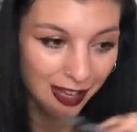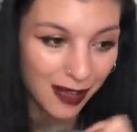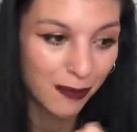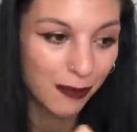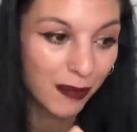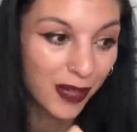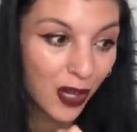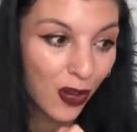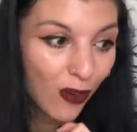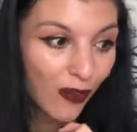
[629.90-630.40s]

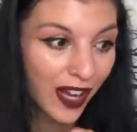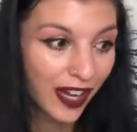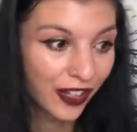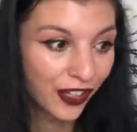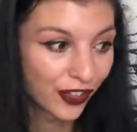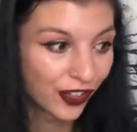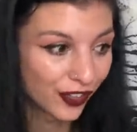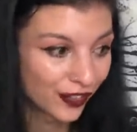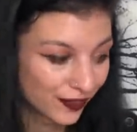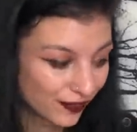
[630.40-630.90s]
mis
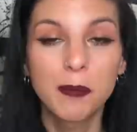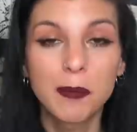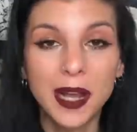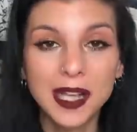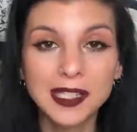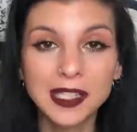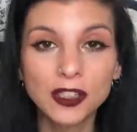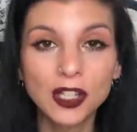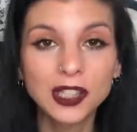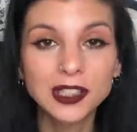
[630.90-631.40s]
ovarios.
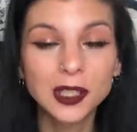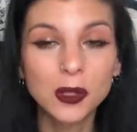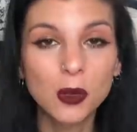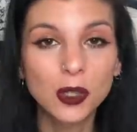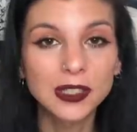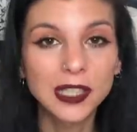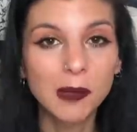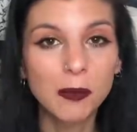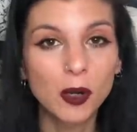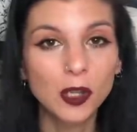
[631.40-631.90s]
Pasando al
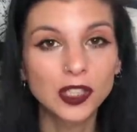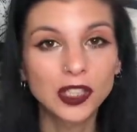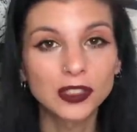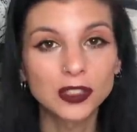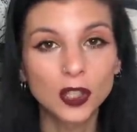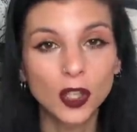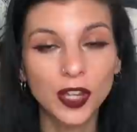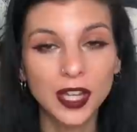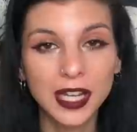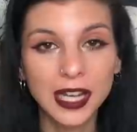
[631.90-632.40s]

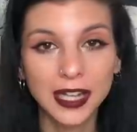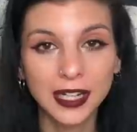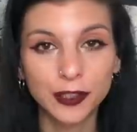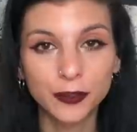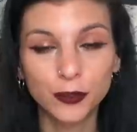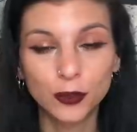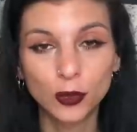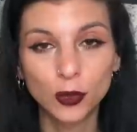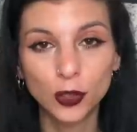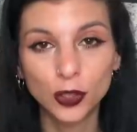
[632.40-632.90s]
50% de
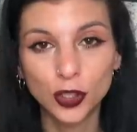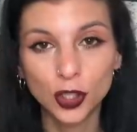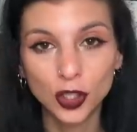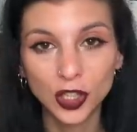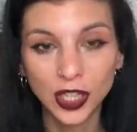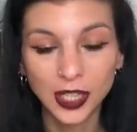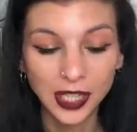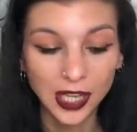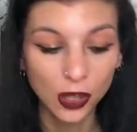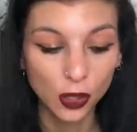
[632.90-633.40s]
Carrefour, yo
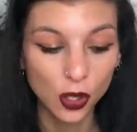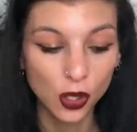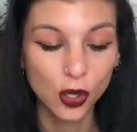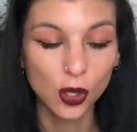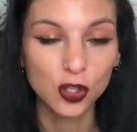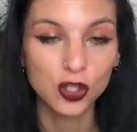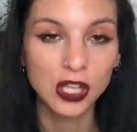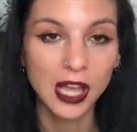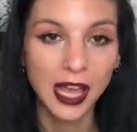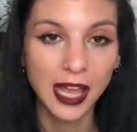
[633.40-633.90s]
tenía dos
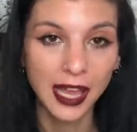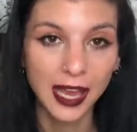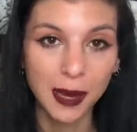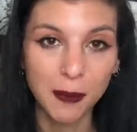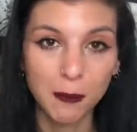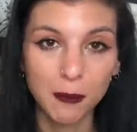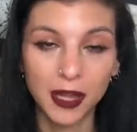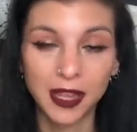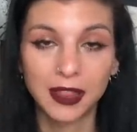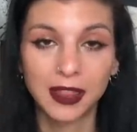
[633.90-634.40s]
cosas
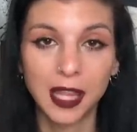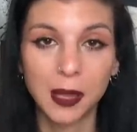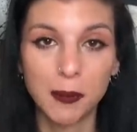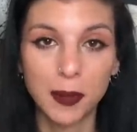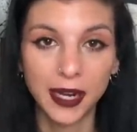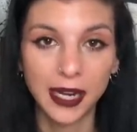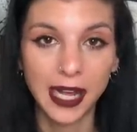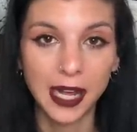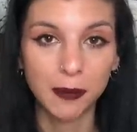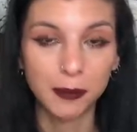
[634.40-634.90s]
en mente
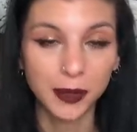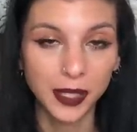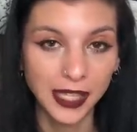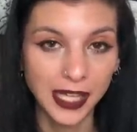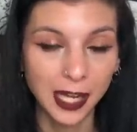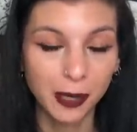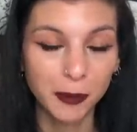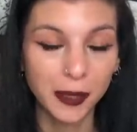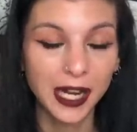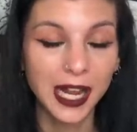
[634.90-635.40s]
para
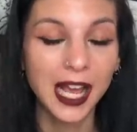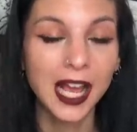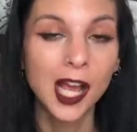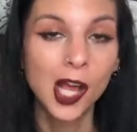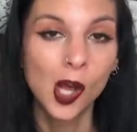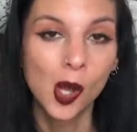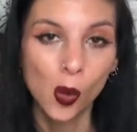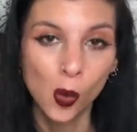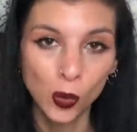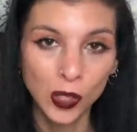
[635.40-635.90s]
pillármelas.
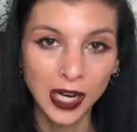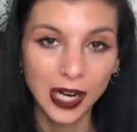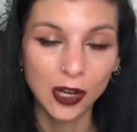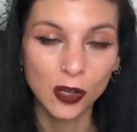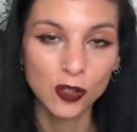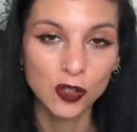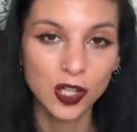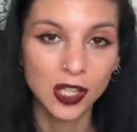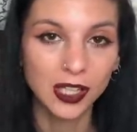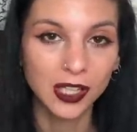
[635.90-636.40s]
Una la
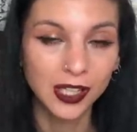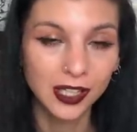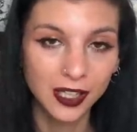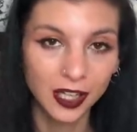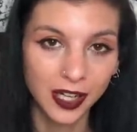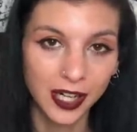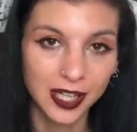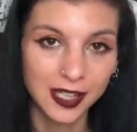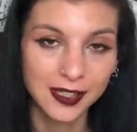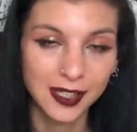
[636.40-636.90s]
conseguí, que
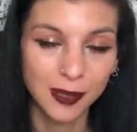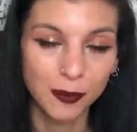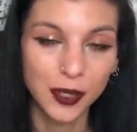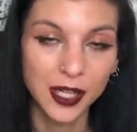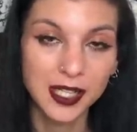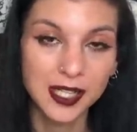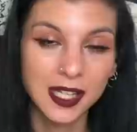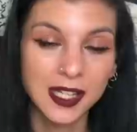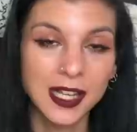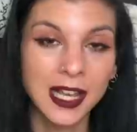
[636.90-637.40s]
ahora se la voy a
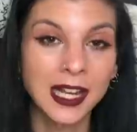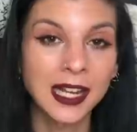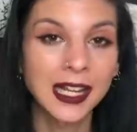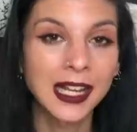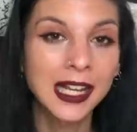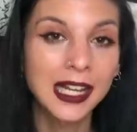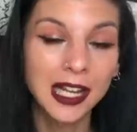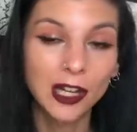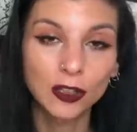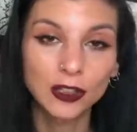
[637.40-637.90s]
enseñar,
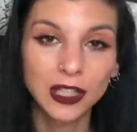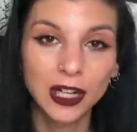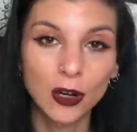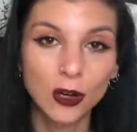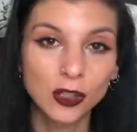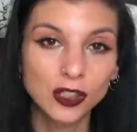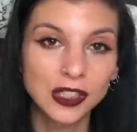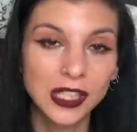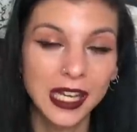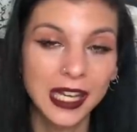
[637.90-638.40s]
y la otra
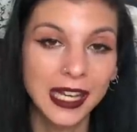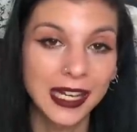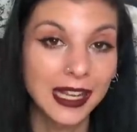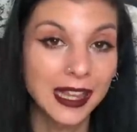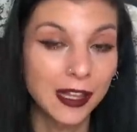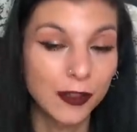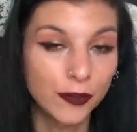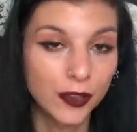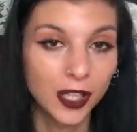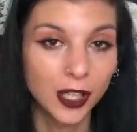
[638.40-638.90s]
cosa que era
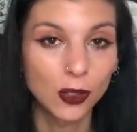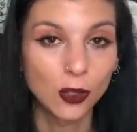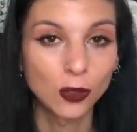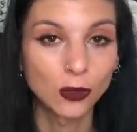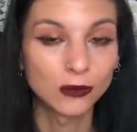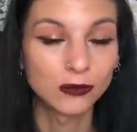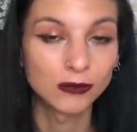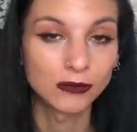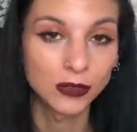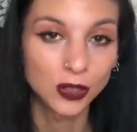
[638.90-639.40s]
de
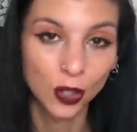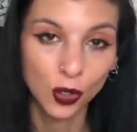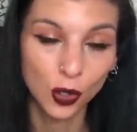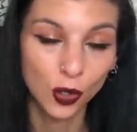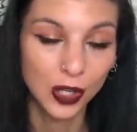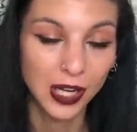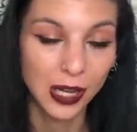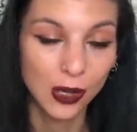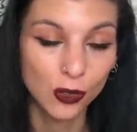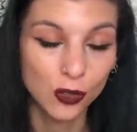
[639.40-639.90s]
Freedom no
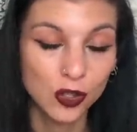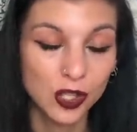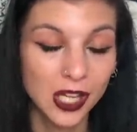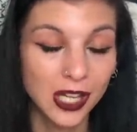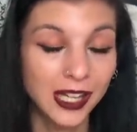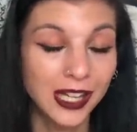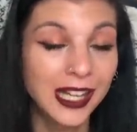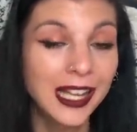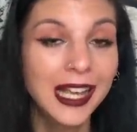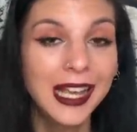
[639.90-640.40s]
la
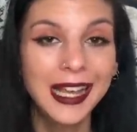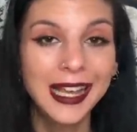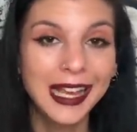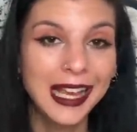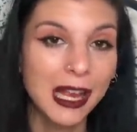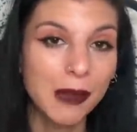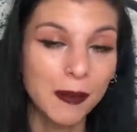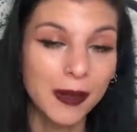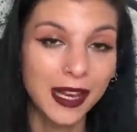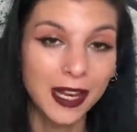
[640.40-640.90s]
conseguí,
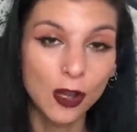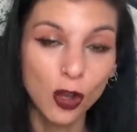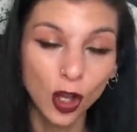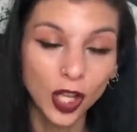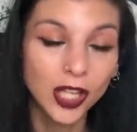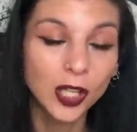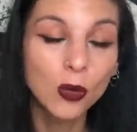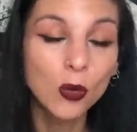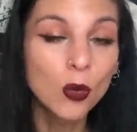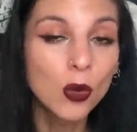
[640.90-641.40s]
que me
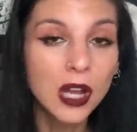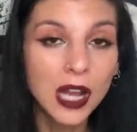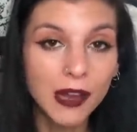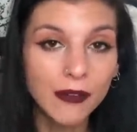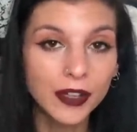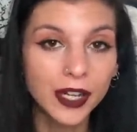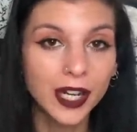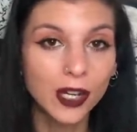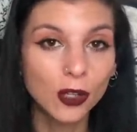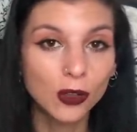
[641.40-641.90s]
cogí un
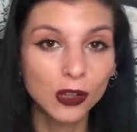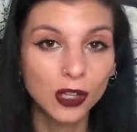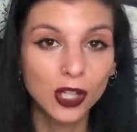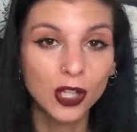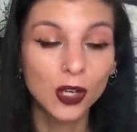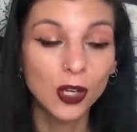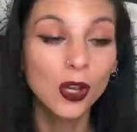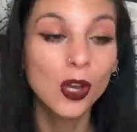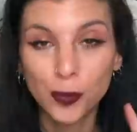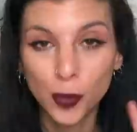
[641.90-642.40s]
cabreo,
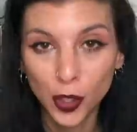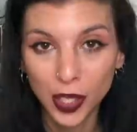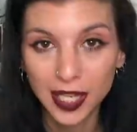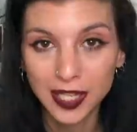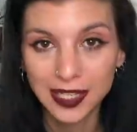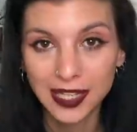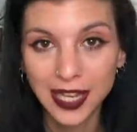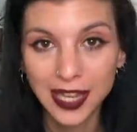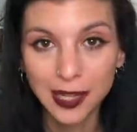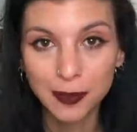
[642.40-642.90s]
tío, porque
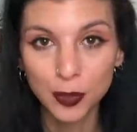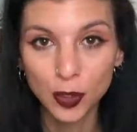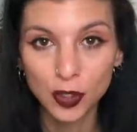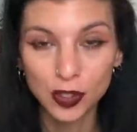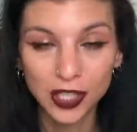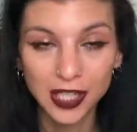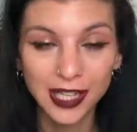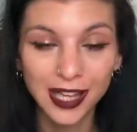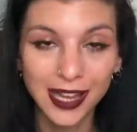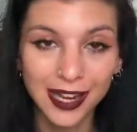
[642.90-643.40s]
si ya de por
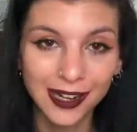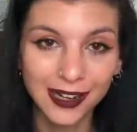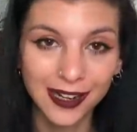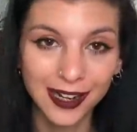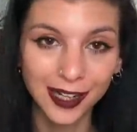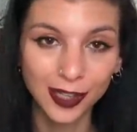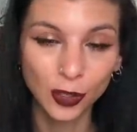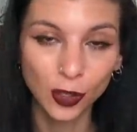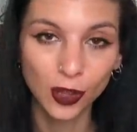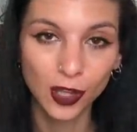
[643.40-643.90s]
sí el
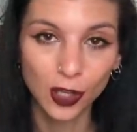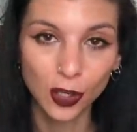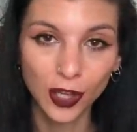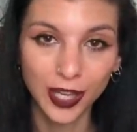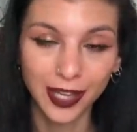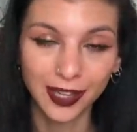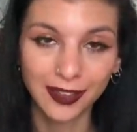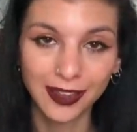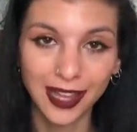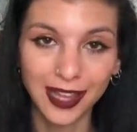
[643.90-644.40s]
resto de los
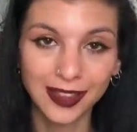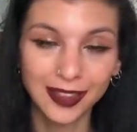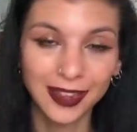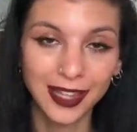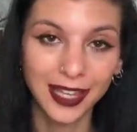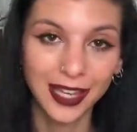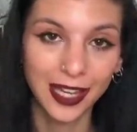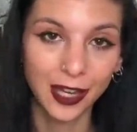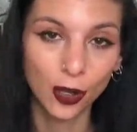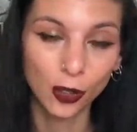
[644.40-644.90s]
stands
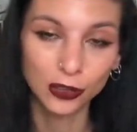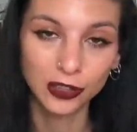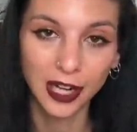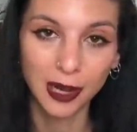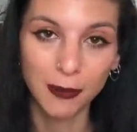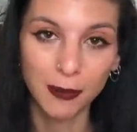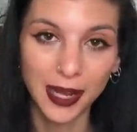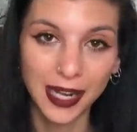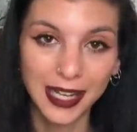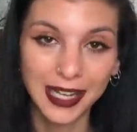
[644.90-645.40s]
de otras
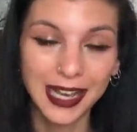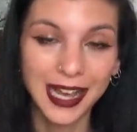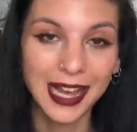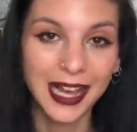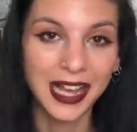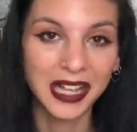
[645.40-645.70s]
marcas